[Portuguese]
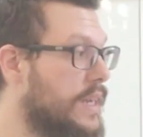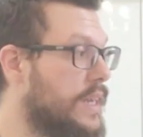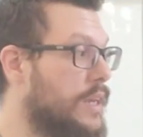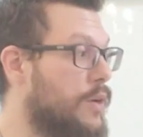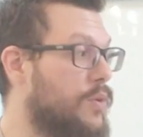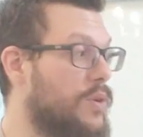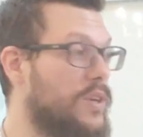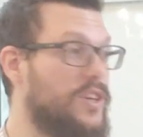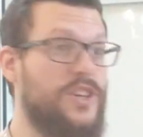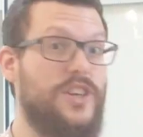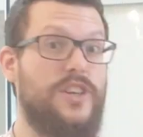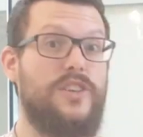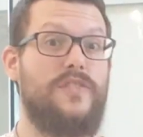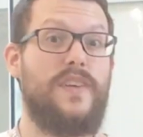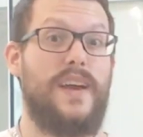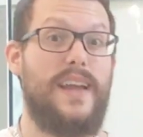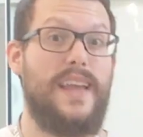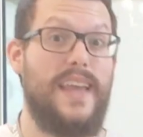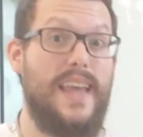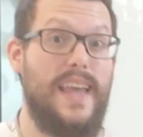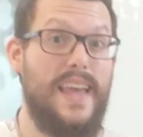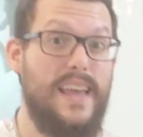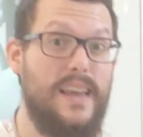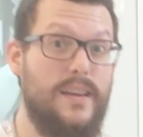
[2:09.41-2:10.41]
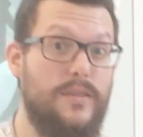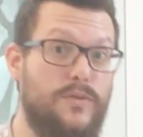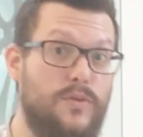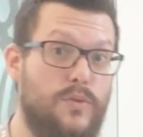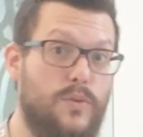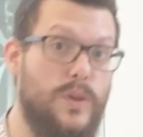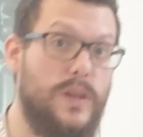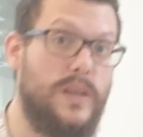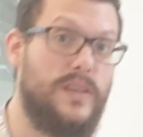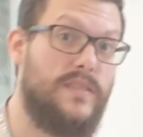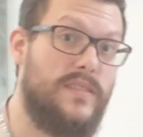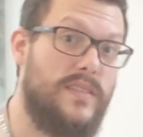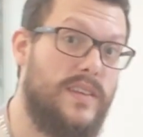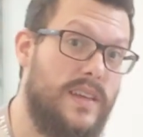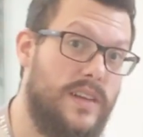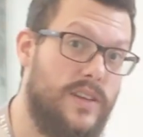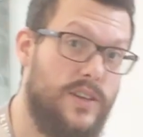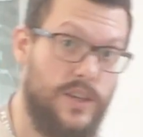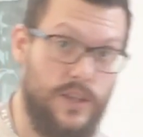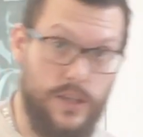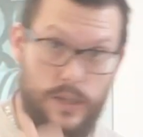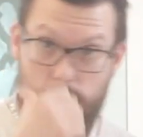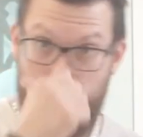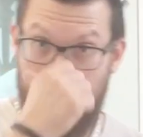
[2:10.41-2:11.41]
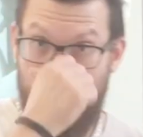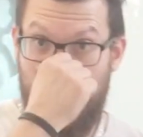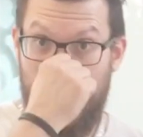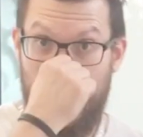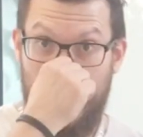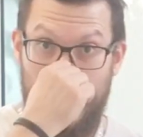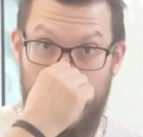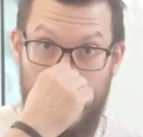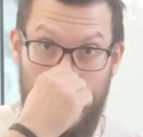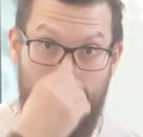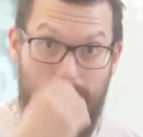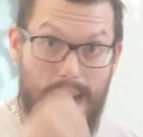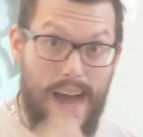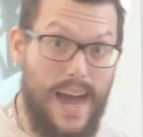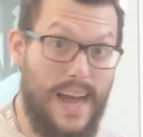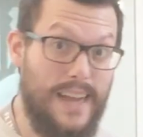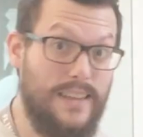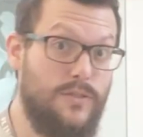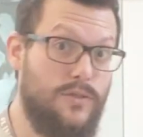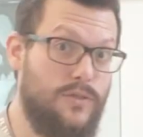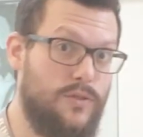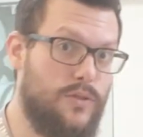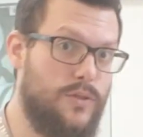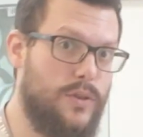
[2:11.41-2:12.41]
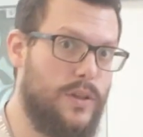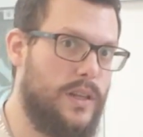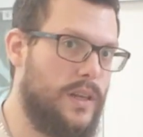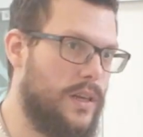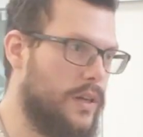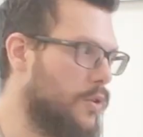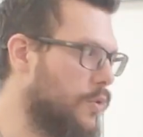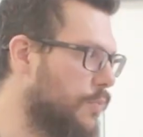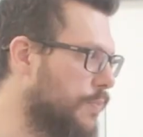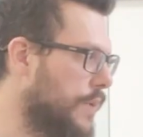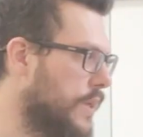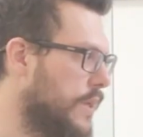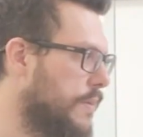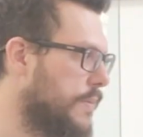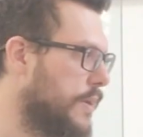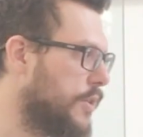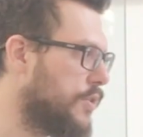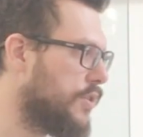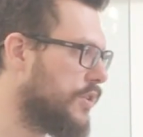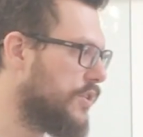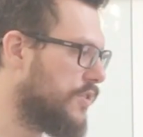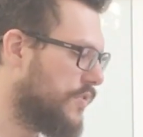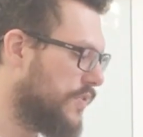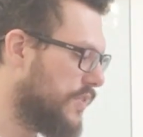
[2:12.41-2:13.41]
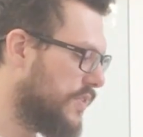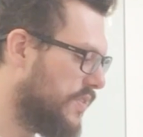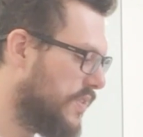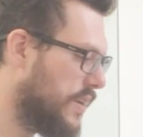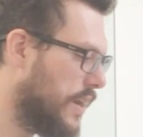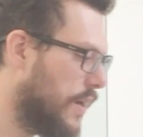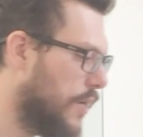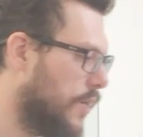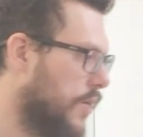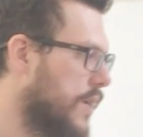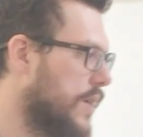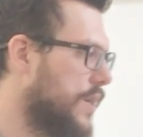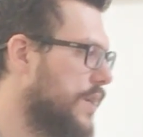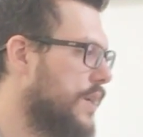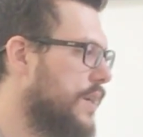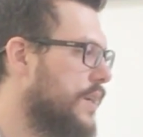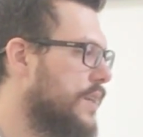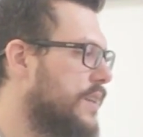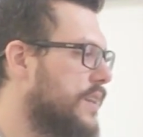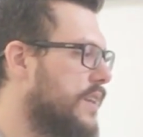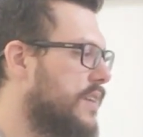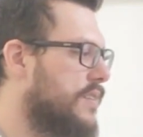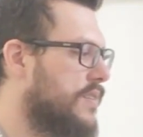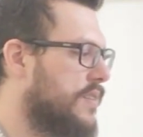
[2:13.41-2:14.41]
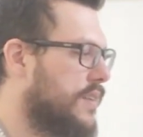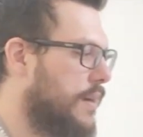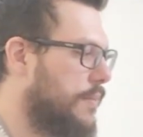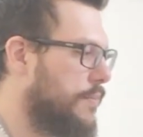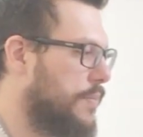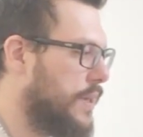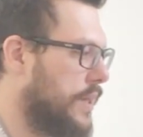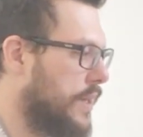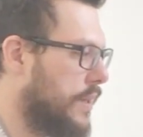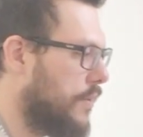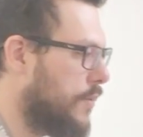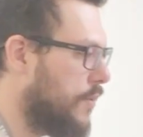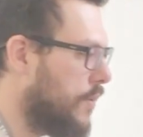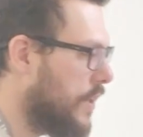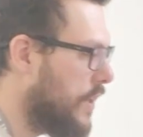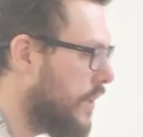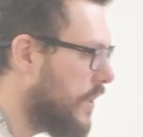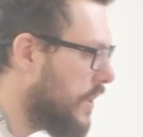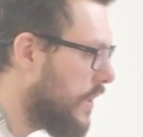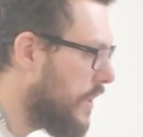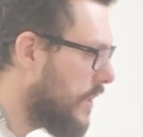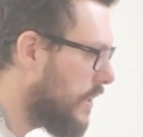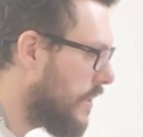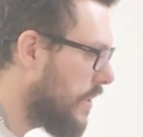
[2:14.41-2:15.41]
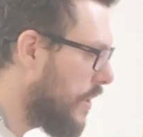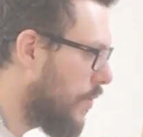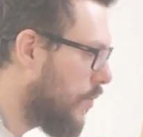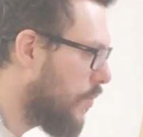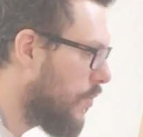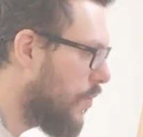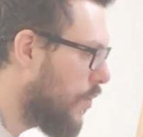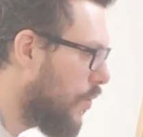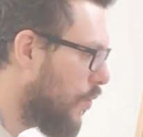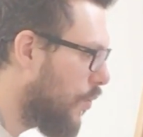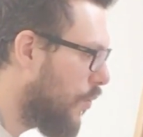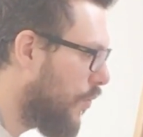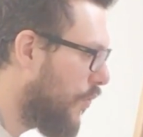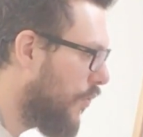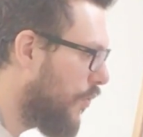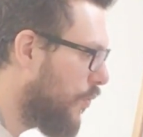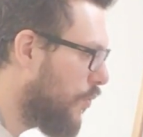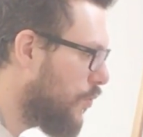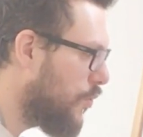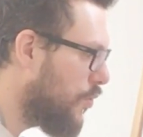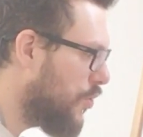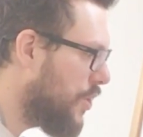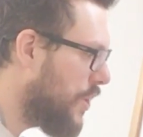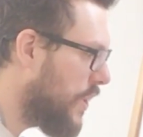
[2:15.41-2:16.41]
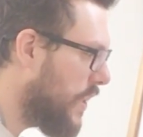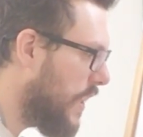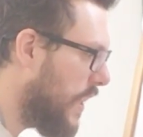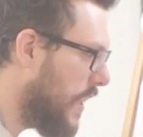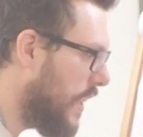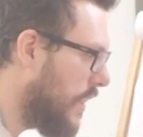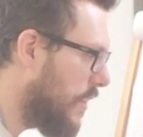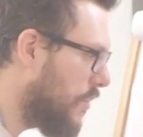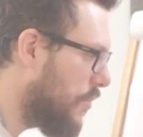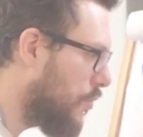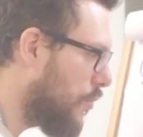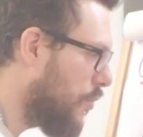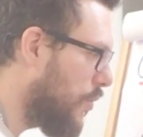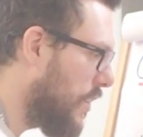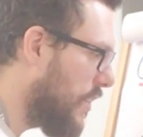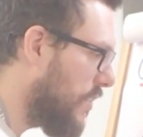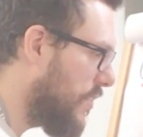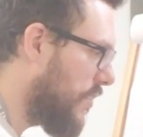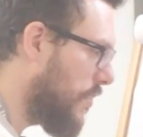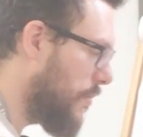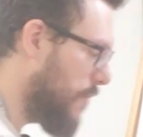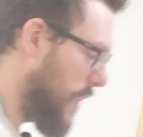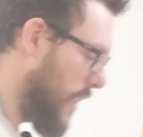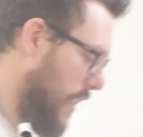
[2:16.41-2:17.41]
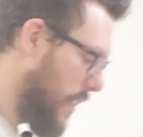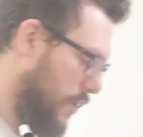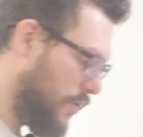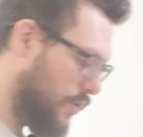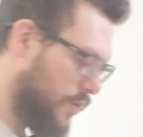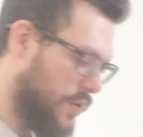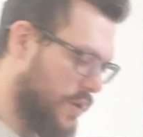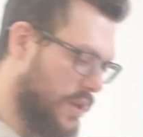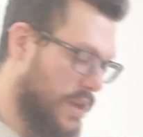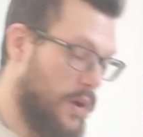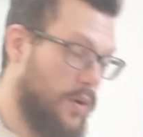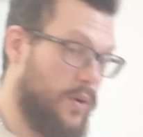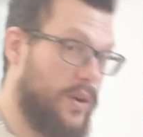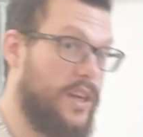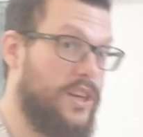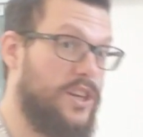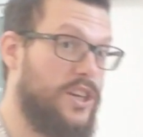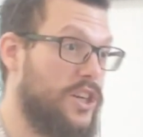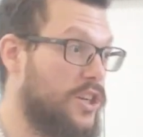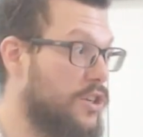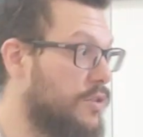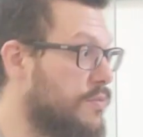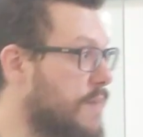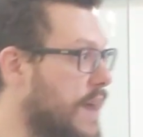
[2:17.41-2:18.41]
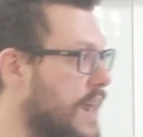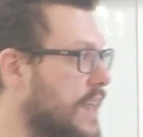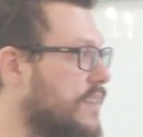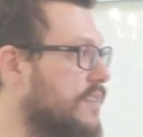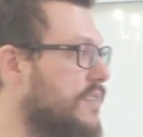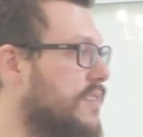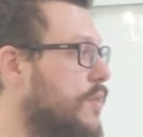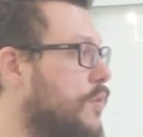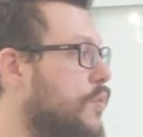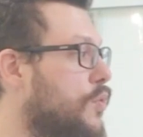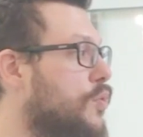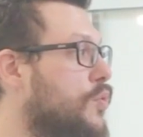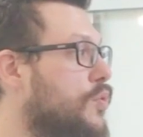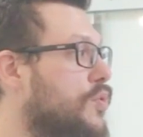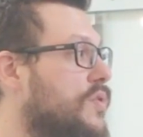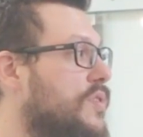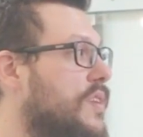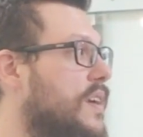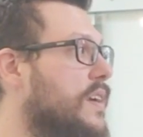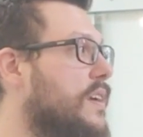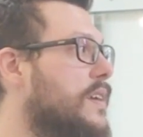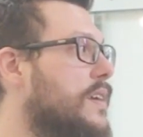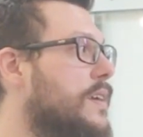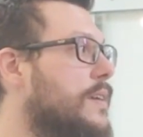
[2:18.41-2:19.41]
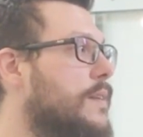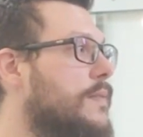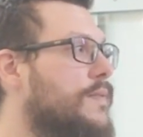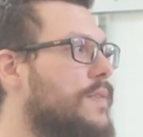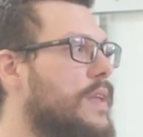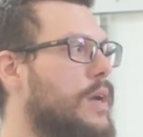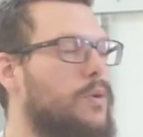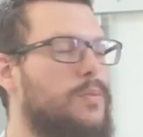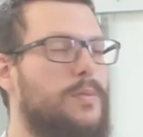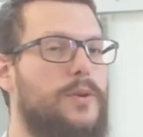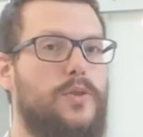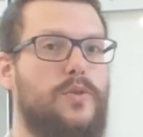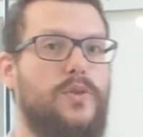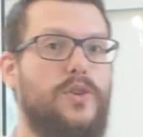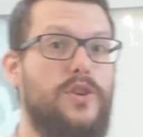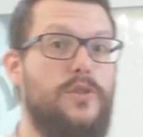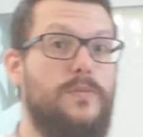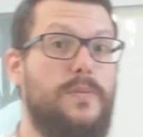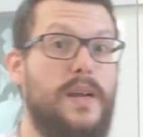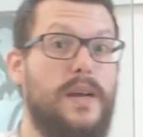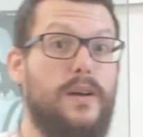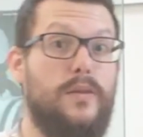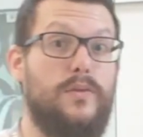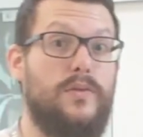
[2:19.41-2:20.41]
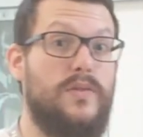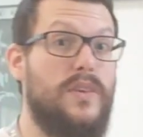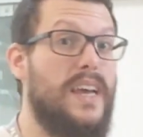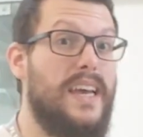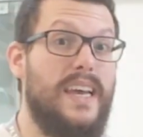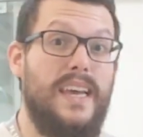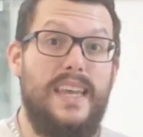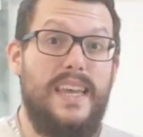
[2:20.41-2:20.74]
E quando a gente vai escurecer, a gente está adicionando pigmento artificial nesse cabelo. Então, o fundo de escurecimento é o que a gente mais usa na cobertura de brancos.